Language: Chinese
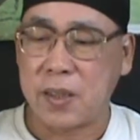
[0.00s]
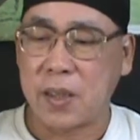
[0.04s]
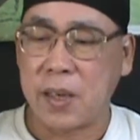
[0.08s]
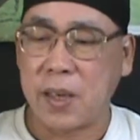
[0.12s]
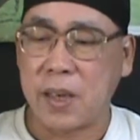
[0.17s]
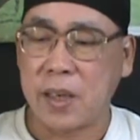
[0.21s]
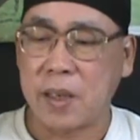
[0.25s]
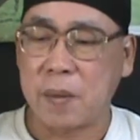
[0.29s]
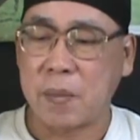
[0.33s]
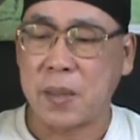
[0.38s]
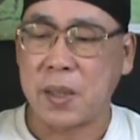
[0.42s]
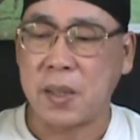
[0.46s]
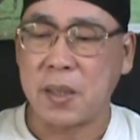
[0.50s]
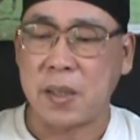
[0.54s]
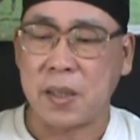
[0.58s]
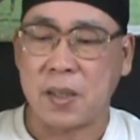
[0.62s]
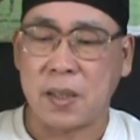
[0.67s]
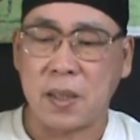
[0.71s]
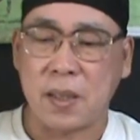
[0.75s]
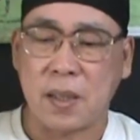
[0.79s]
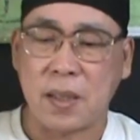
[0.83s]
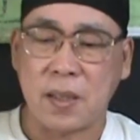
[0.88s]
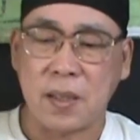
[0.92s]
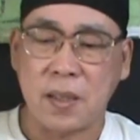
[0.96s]
两个名
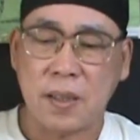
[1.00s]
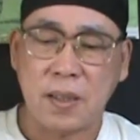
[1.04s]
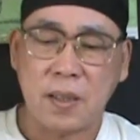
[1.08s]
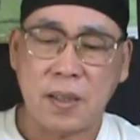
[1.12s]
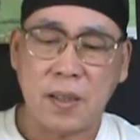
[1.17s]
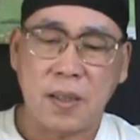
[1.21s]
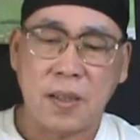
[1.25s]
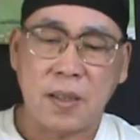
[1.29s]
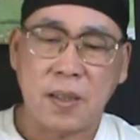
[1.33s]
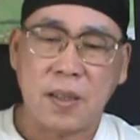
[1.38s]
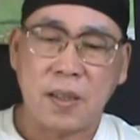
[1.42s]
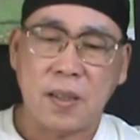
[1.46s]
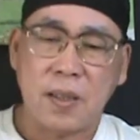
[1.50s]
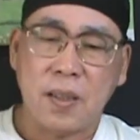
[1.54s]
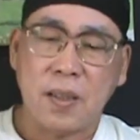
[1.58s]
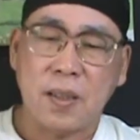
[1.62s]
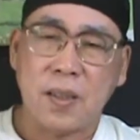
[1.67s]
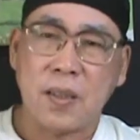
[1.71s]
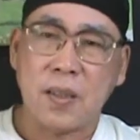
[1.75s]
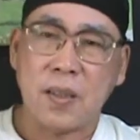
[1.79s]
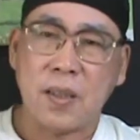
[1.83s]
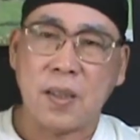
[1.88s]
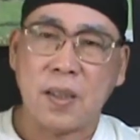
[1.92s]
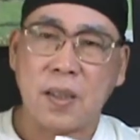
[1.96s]
词哈。
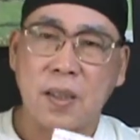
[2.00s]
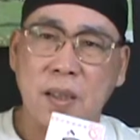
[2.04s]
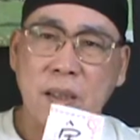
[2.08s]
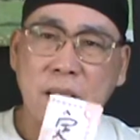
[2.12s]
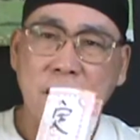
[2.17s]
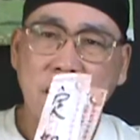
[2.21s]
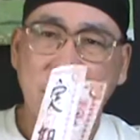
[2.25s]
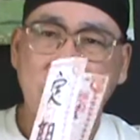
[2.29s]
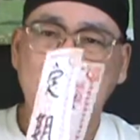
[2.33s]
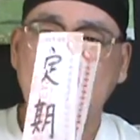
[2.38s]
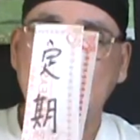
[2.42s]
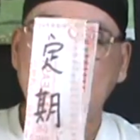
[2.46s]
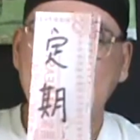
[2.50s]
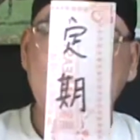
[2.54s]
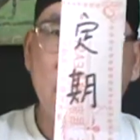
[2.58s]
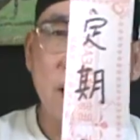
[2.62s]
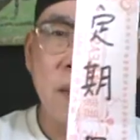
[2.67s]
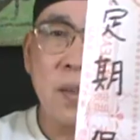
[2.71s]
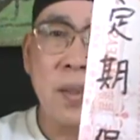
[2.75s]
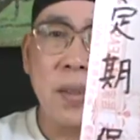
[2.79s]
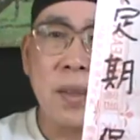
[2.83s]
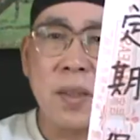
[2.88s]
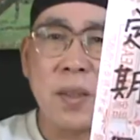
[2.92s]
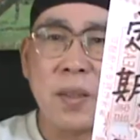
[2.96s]
这是第一个
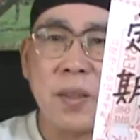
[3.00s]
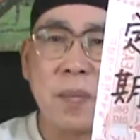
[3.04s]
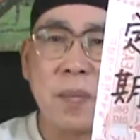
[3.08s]
叫做，